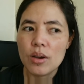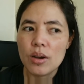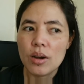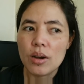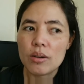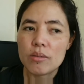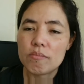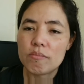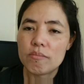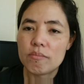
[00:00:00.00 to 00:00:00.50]

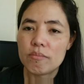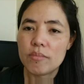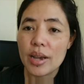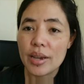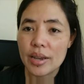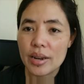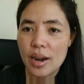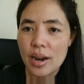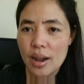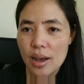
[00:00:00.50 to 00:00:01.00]
Um,
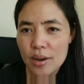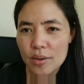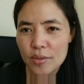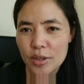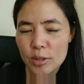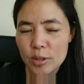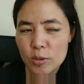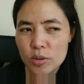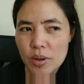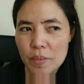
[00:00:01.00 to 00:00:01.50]
lagi na lang ako
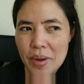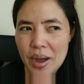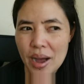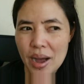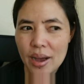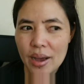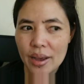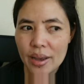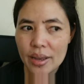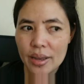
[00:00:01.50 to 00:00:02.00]
dito sa
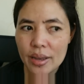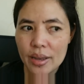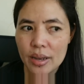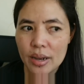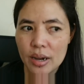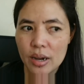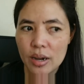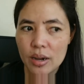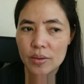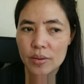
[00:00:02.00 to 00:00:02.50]
bahay.
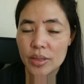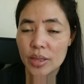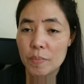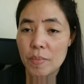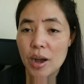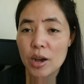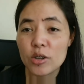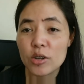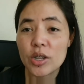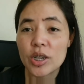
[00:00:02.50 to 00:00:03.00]
Uh, hindi
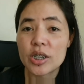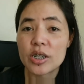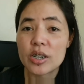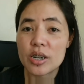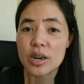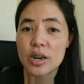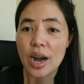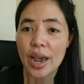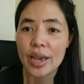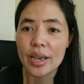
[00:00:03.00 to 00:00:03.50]
pa ako
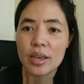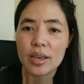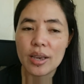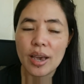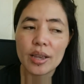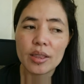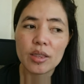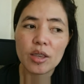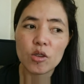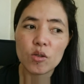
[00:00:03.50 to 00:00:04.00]
nag-try
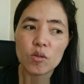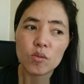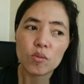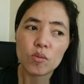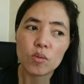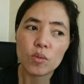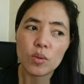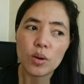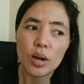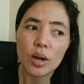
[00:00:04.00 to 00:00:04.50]
kahit
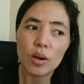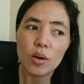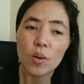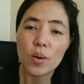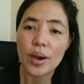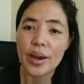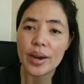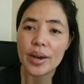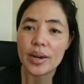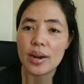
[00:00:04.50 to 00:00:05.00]
ngayong uh,
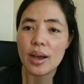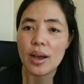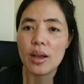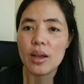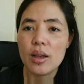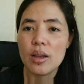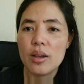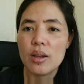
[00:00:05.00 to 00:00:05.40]
okay na.